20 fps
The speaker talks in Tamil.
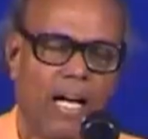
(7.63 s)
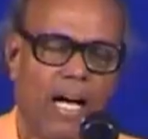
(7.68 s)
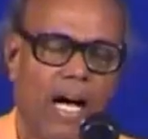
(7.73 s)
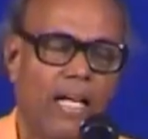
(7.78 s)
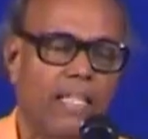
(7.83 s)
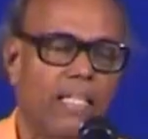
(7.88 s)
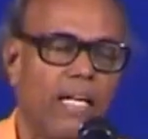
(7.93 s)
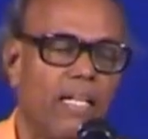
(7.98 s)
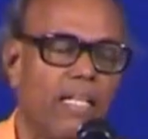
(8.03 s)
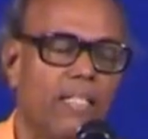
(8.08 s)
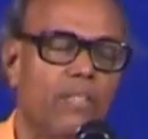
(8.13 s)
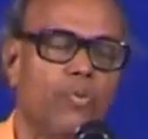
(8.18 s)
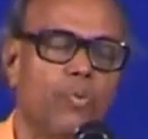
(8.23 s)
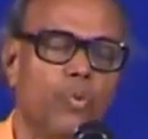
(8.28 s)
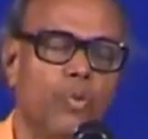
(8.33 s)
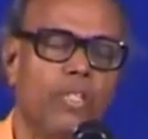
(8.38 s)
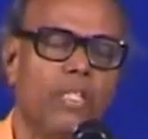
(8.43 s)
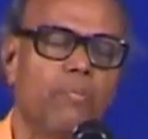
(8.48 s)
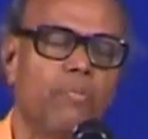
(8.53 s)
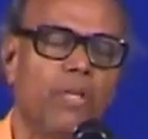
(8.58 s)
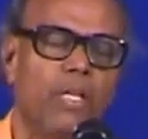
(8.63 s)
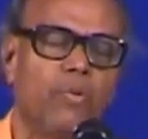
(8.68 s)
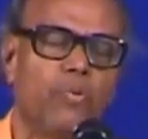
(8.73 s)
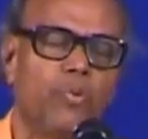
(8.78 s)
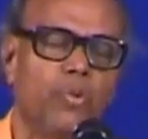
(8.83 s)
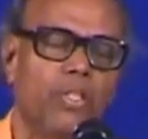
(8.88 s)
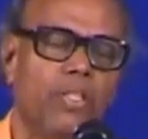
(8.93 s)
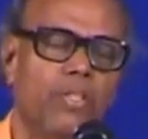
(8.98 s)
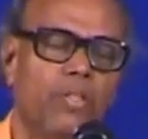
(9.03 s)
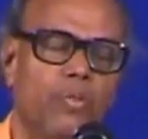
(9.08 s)
அது அல்லது ஊதியம் இல்லை
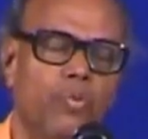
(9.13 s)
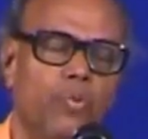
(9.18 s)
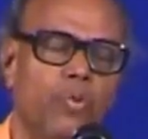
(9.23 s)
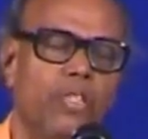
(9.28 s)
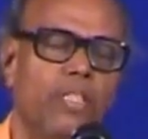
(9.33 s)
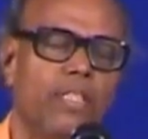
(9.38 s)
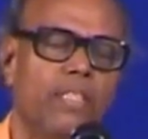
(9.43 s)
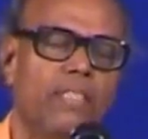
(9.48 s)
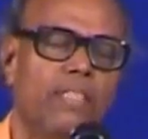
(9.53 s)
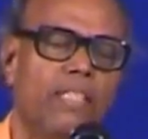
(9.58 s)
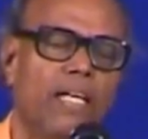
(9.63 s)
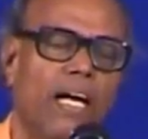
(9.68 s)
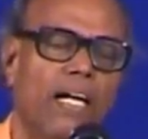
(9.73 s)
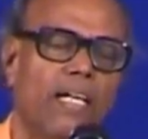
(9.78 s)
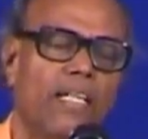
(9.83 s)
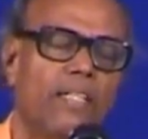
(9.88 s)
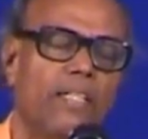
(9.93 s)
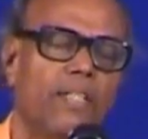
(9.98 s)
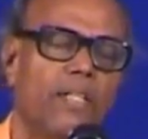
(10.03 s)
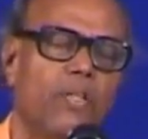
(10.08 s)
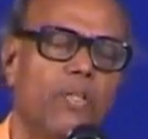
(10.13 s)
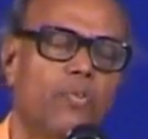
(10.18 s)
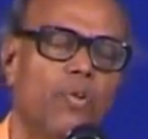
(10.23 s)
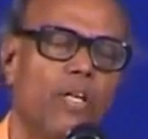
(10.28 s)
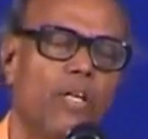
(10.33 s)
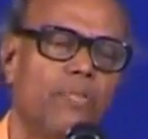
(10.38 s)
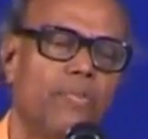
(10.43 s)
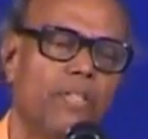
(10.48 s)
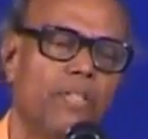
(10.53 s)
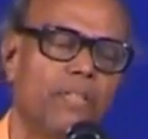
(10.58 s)
உயிருக்கு உயிருக்கு ஆக்கம்
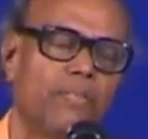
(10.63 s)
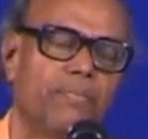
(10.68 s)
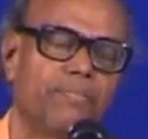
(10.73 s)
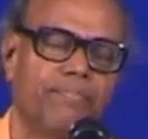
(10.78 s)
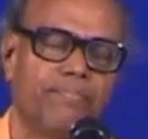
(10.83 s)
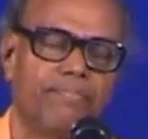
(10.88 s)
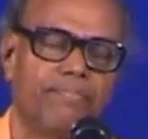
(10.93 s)
தேடிக்கொள்ள வேண்டும்